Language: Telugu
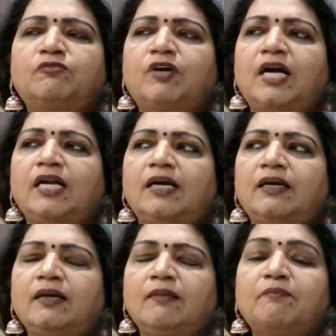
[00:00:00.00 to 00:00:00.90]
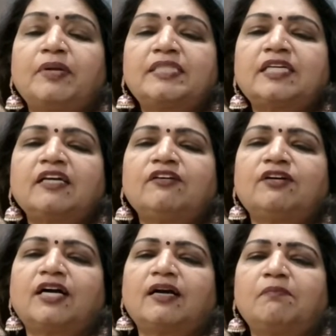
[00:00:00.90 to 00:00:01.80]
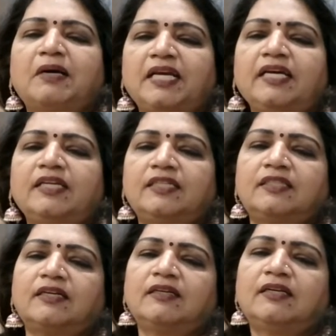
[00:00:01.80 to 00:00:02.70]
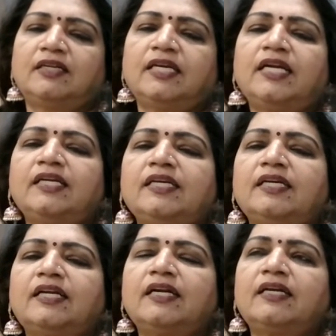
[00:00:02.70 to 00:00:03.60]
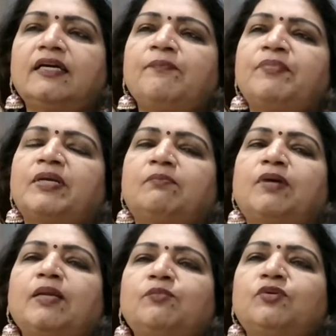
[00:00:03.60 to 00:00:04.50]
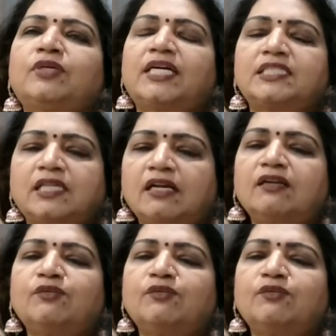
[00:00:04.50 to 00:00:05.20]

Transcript: వాళ్ళ ప్రజల యొక్క బలహీనత ఏంటి అని అంటే మనము కష్టాల్లో